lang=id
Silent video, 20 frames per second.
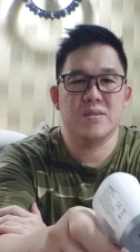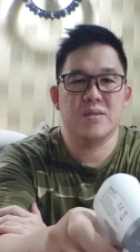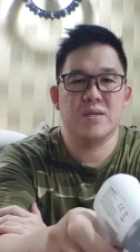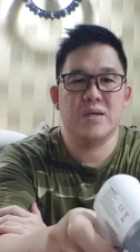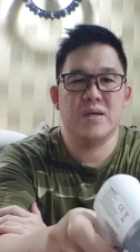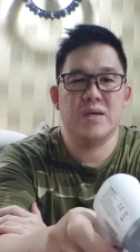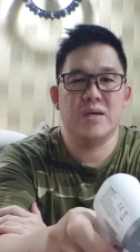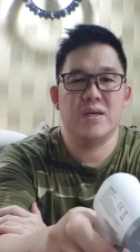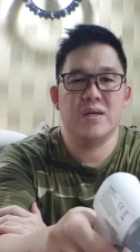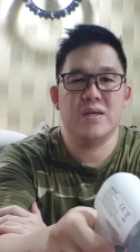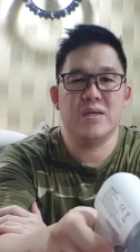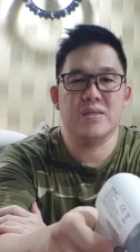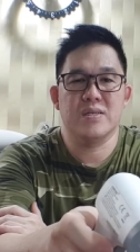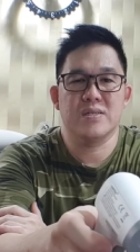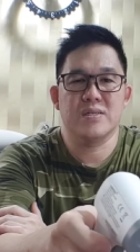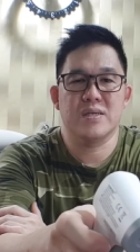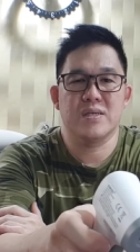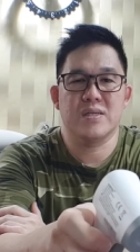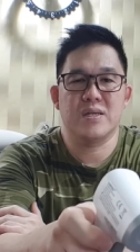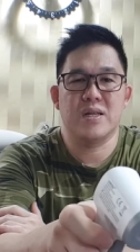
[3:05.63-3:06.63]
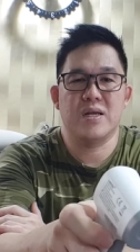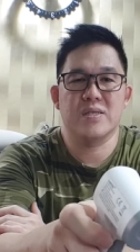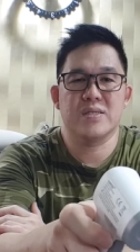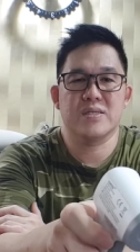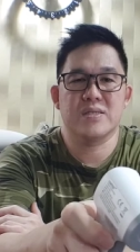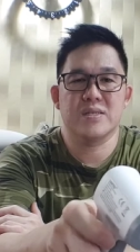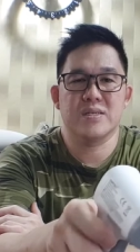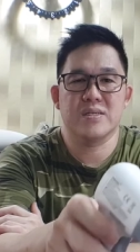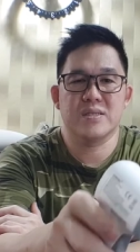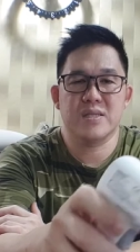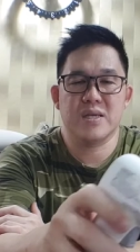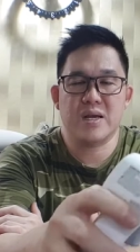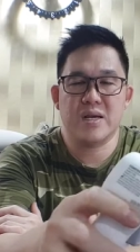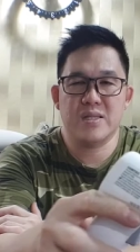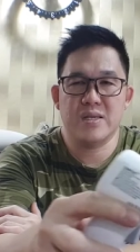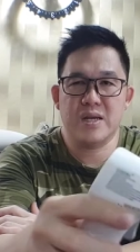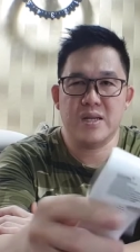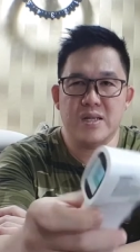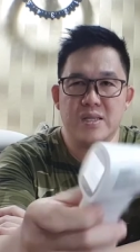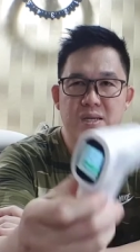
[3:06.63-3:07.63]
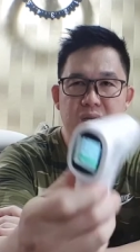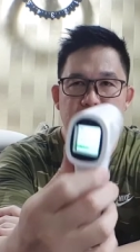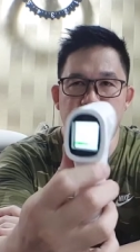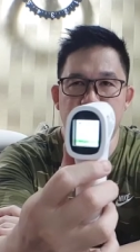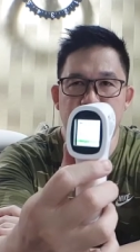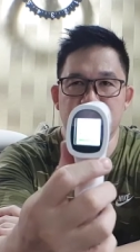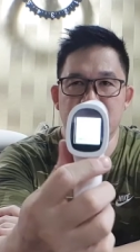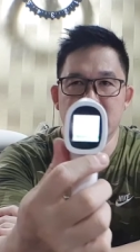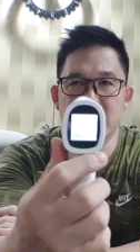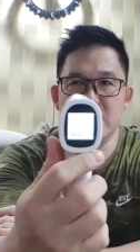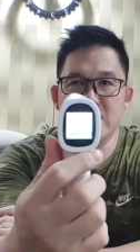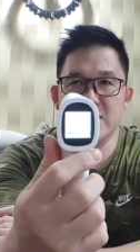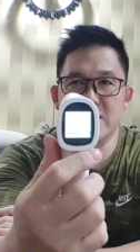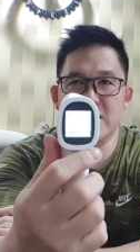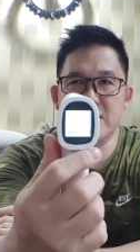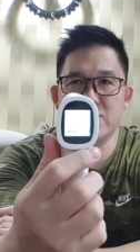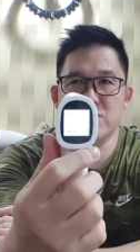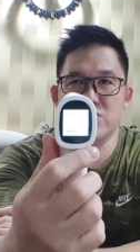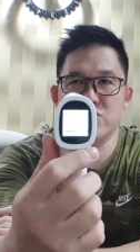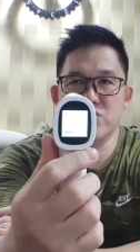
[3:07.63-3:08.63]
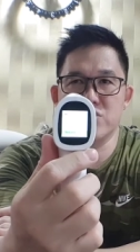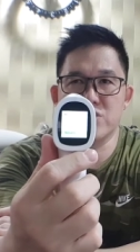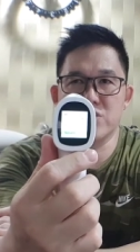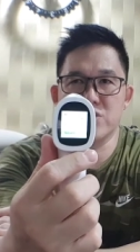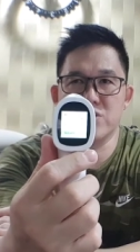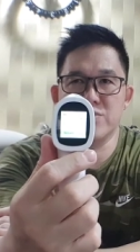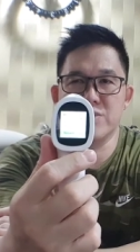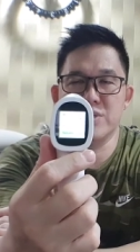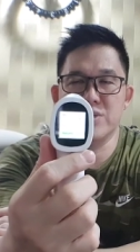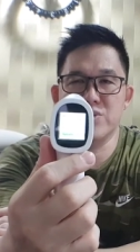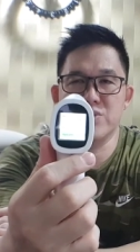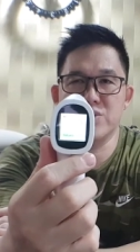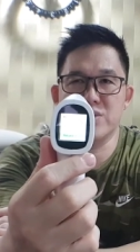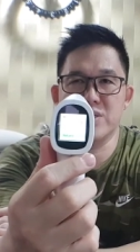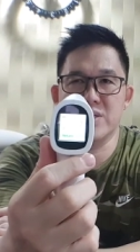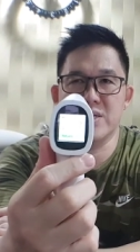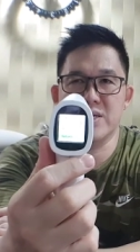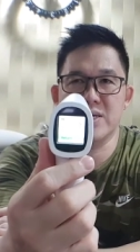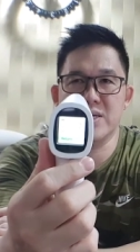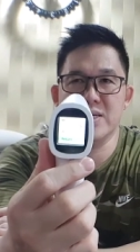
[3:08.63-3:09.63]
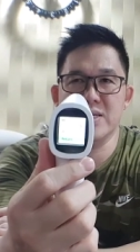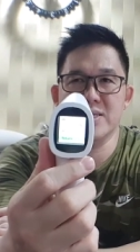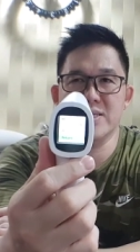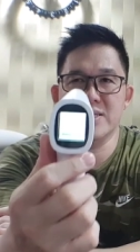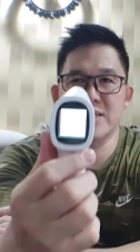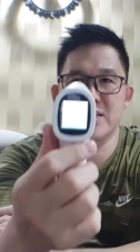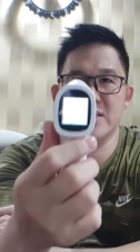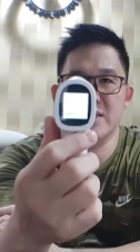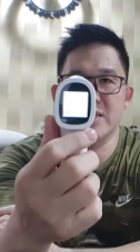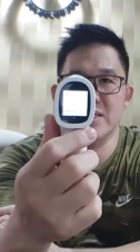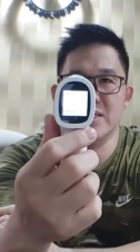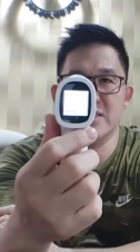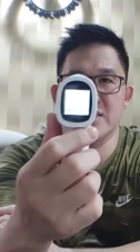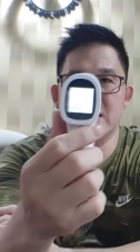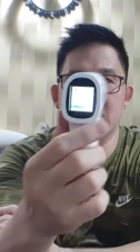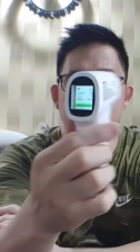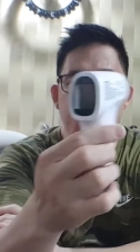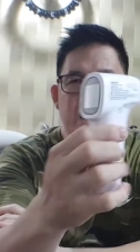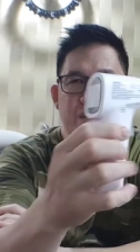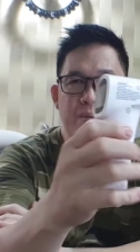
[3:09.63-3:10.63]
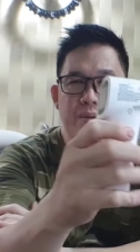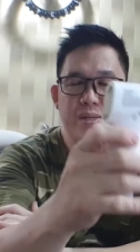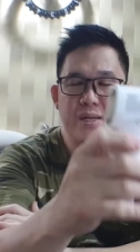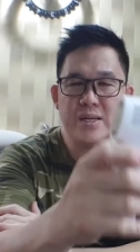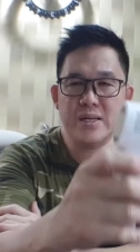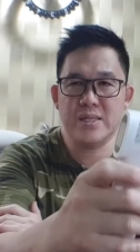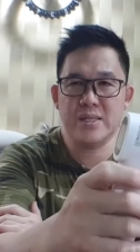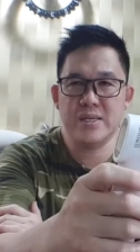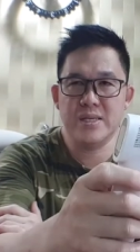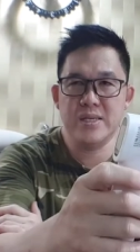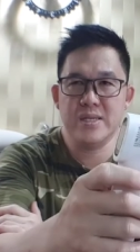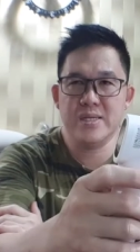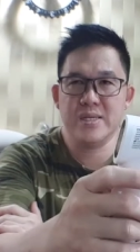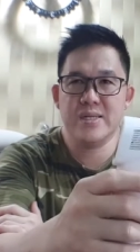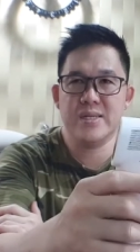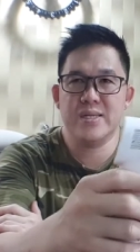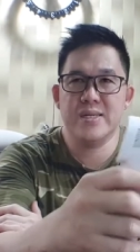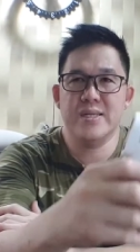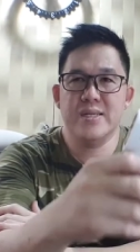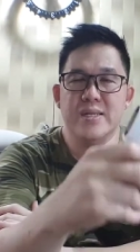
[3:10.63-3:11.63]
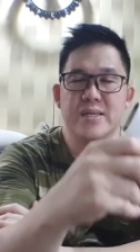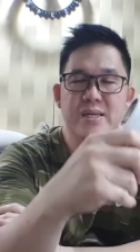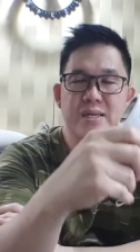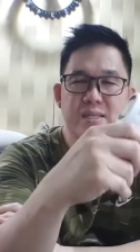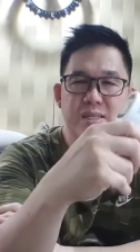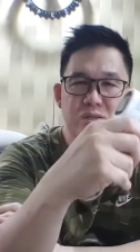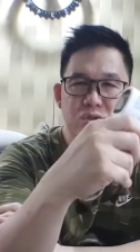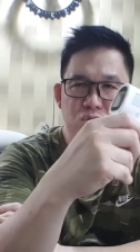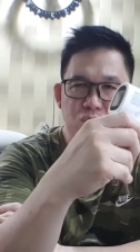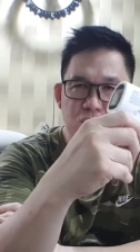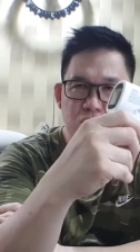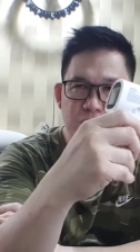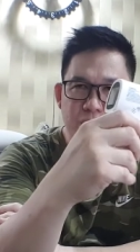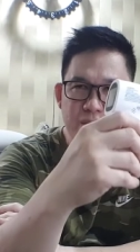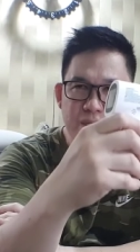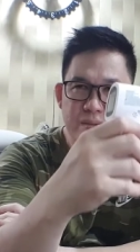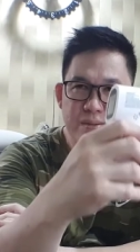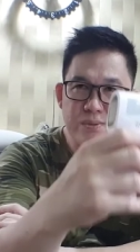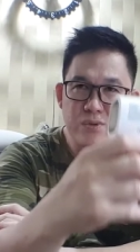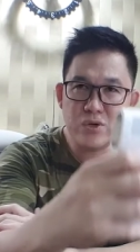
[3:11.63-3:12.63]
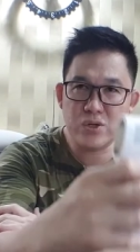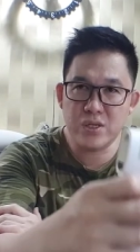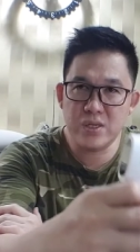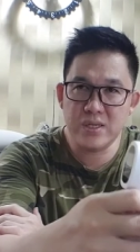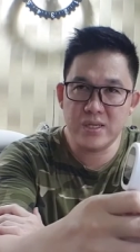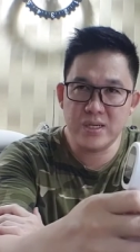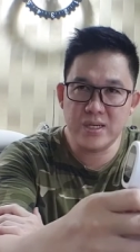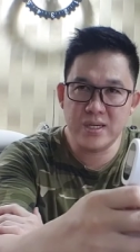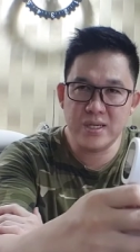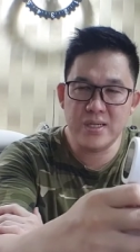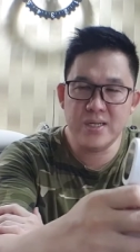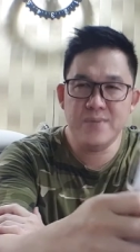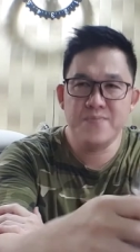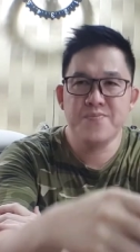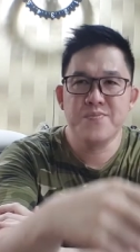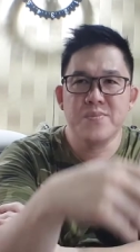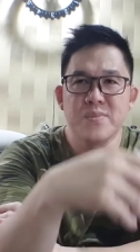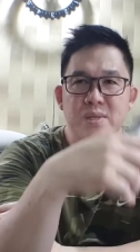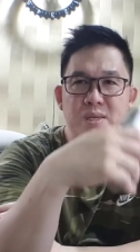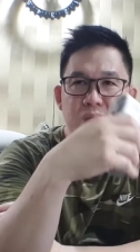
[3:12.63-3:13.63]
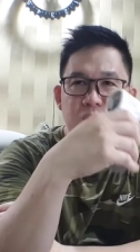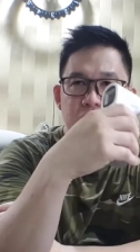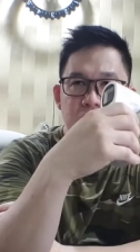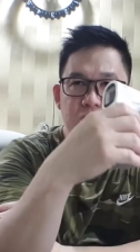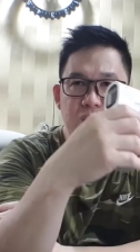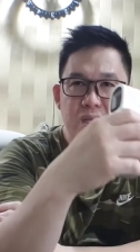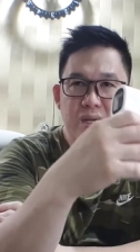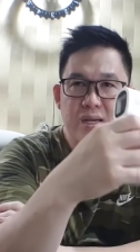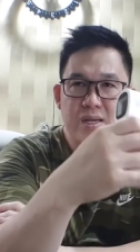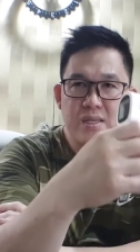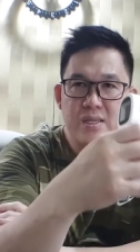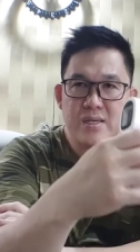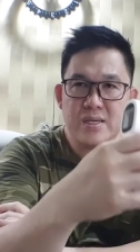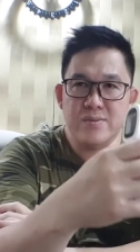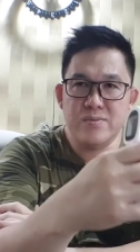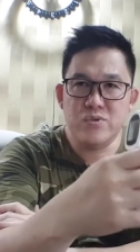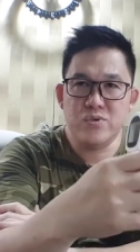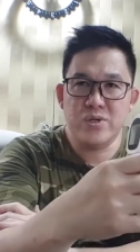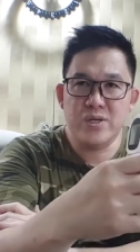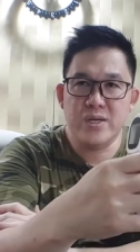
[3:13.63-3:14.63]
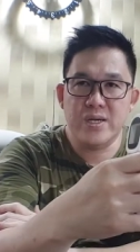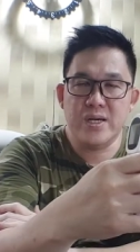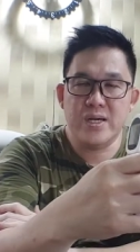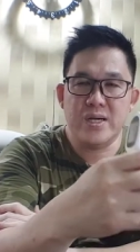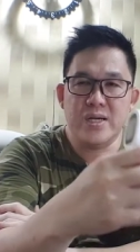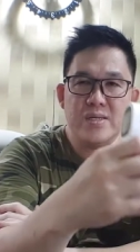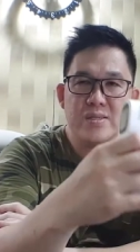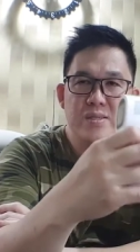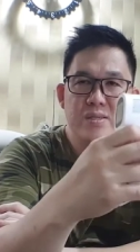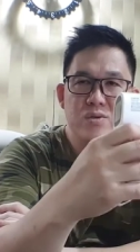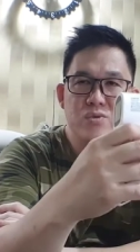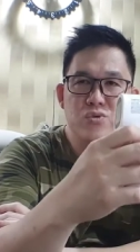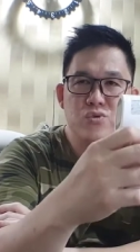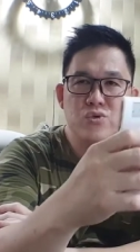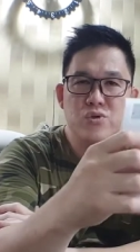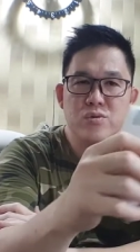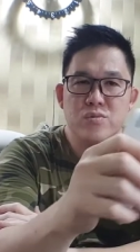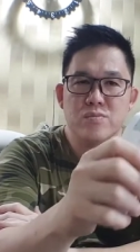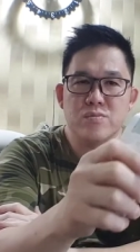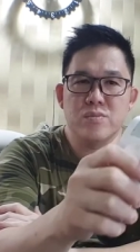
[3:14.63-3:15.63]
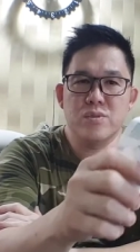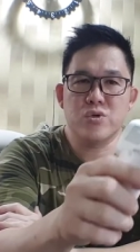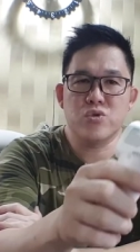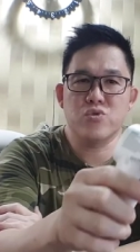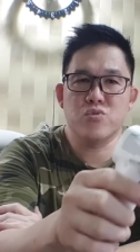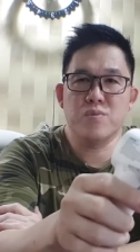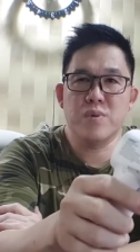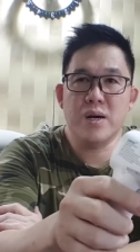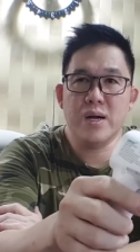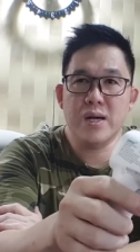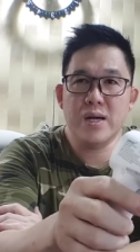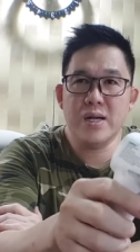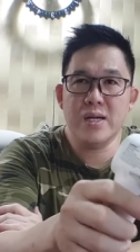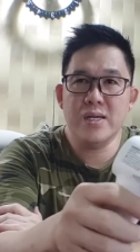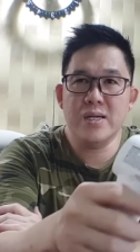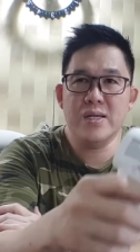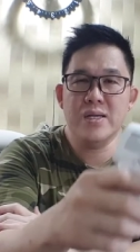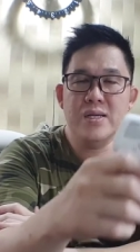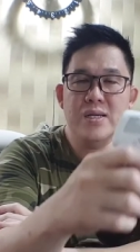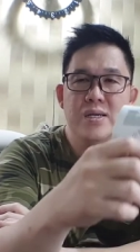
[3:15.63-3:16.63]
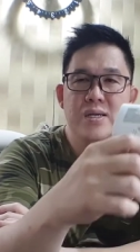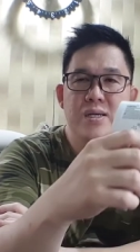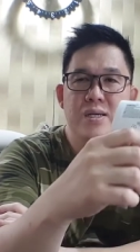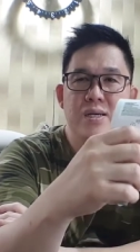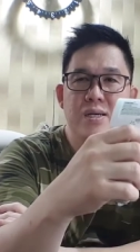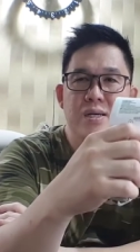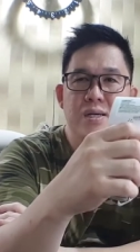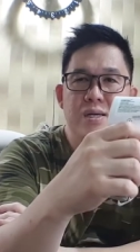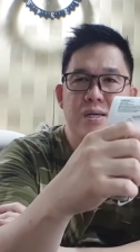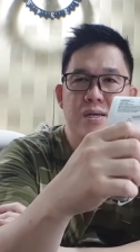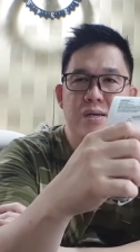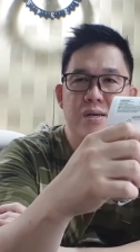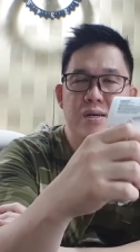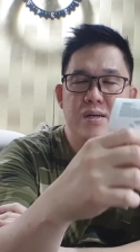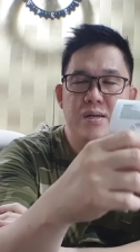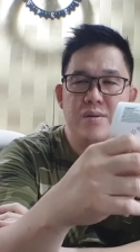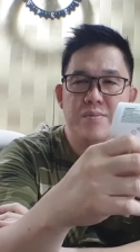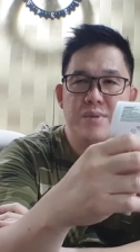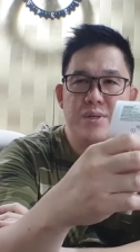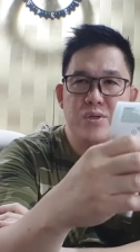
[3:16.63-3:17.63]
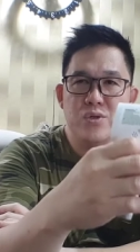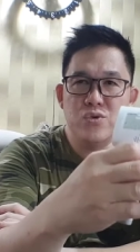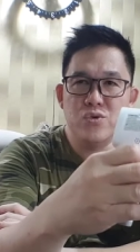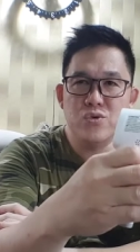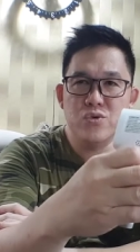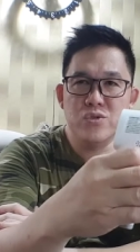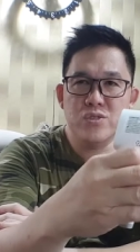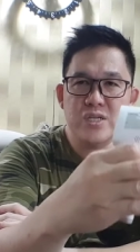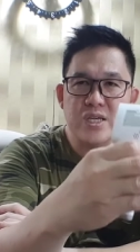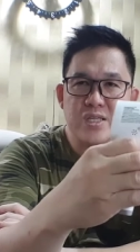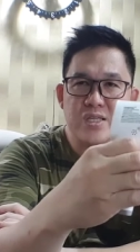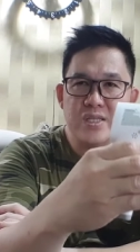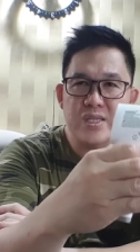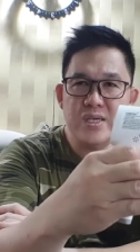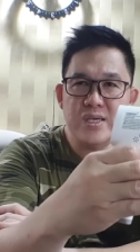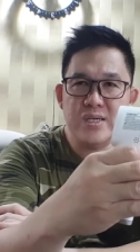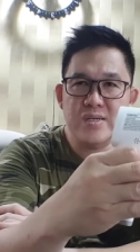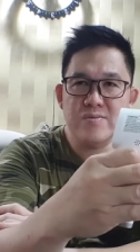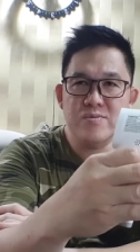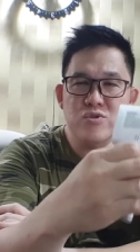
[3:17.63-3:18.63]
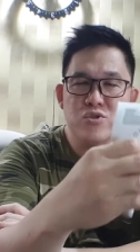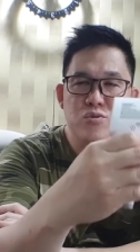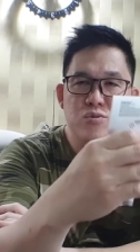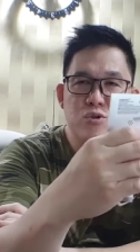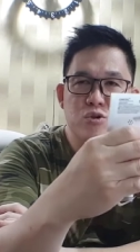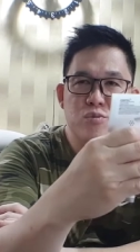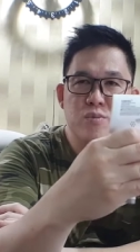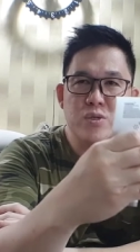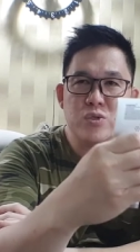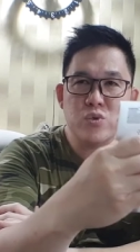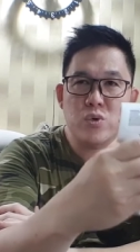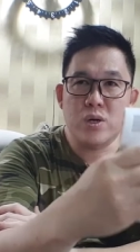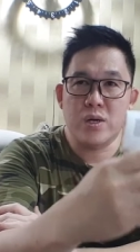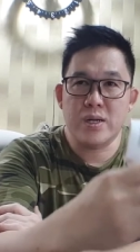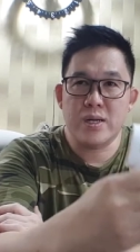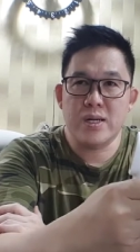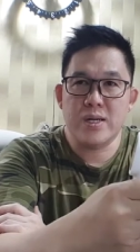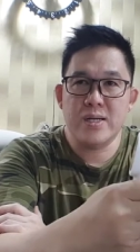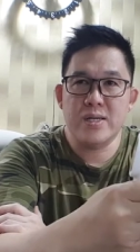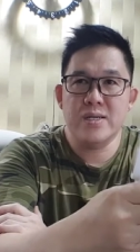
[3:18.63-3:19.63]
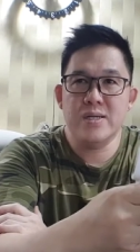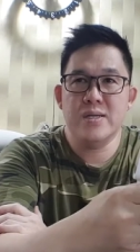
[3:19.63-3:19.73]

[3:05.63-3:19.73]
nah setelah tekan tiga detik lagi dia akan muncul menunya ya jadi titik pertama tiga detik untuk membaca memorinya tiga detik kemudian untuk merubah uh, menu setting untuk merubah suara